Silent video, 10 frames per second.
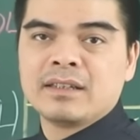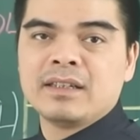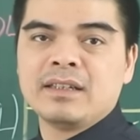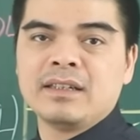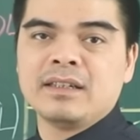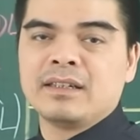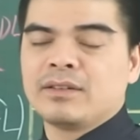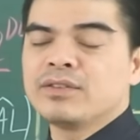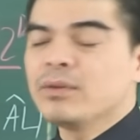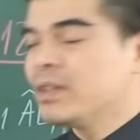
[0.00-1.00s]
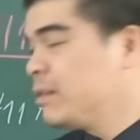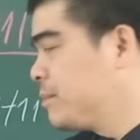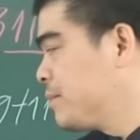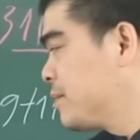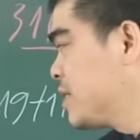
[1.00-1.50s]
Thì nói chung ấy,
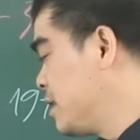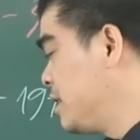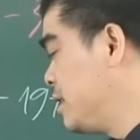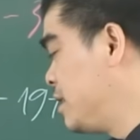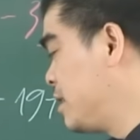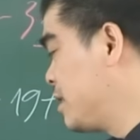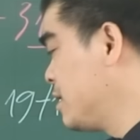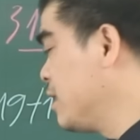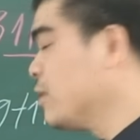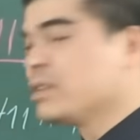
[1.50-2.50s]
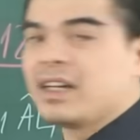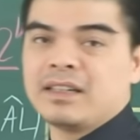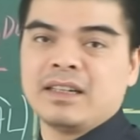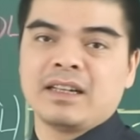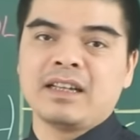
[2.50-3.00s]
thì những người tuổi
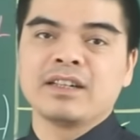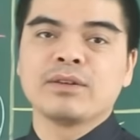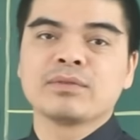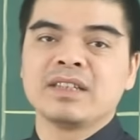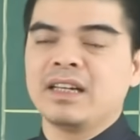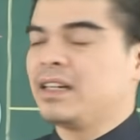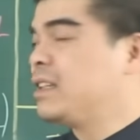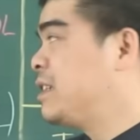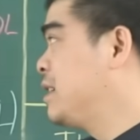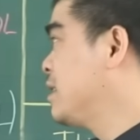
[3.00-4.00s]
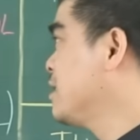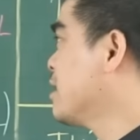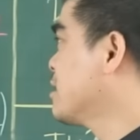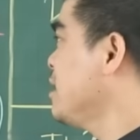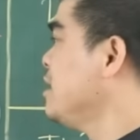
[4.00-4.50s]
Dần ấy, lại được cục diện là gì?
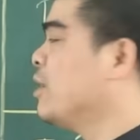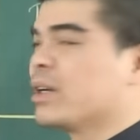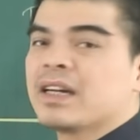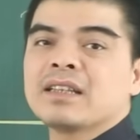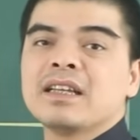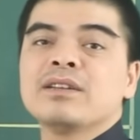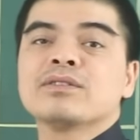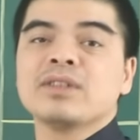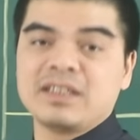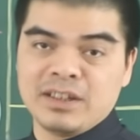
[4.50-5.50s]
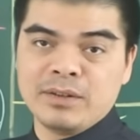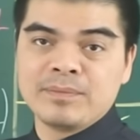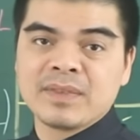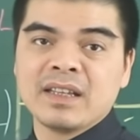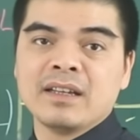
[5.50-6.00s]
Được rất nhiều các cát tinh nó xoay chiếu.
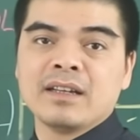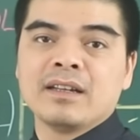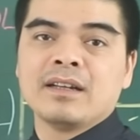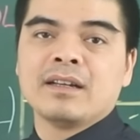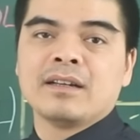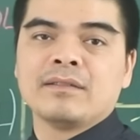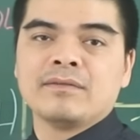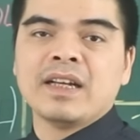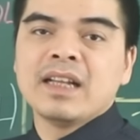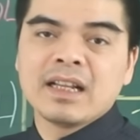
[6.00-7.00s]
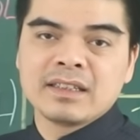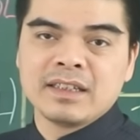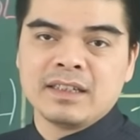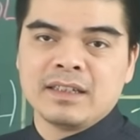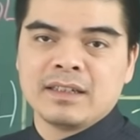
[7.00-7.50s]
Vậy nên là
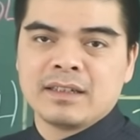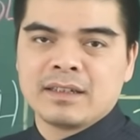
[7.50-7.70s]
gì?